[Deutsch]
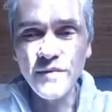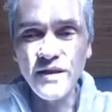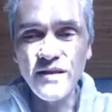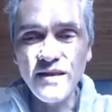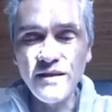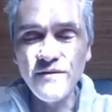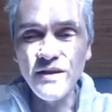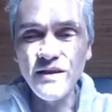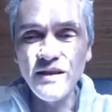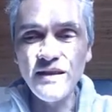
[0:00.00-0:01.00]
ist es halt
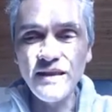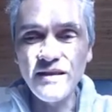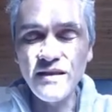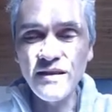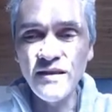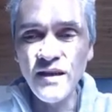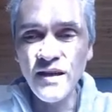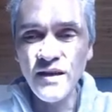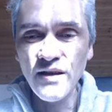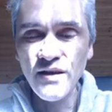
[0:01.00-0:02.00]
wichtig, dass sie
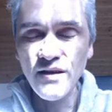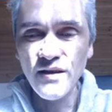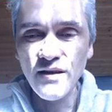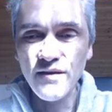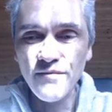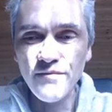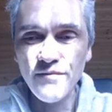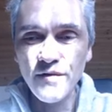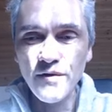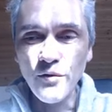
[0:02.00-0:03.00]

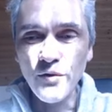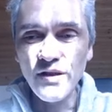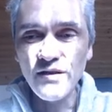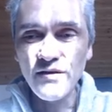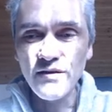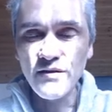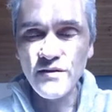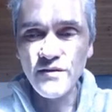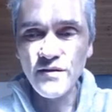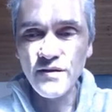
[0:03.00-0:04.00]

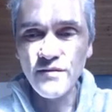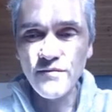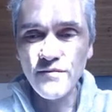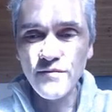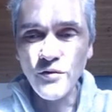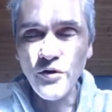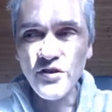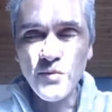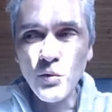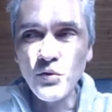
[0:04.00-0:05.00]
ruhiges
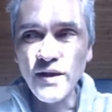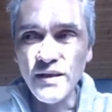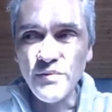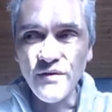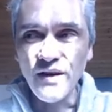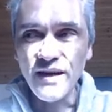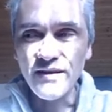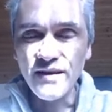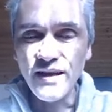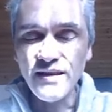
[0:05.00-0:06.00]
ruhiges Blut halt
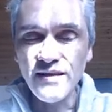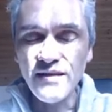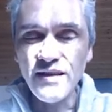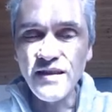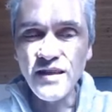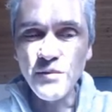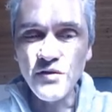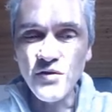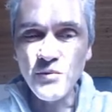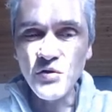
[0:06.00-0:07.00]
bewahren, ja, dass sie sich nicht
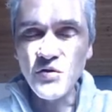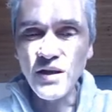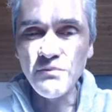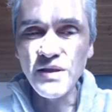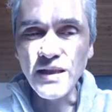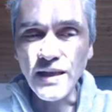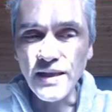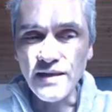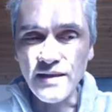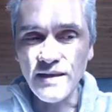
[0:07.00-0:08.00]
immer zu emotional
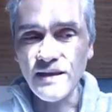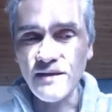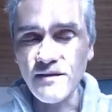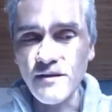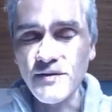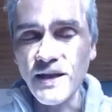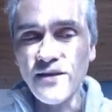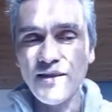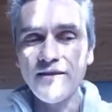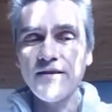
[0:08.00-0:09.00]
mitreißen lassen. Auf der
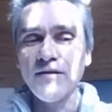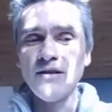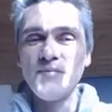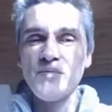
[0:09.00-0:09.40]
einen Seite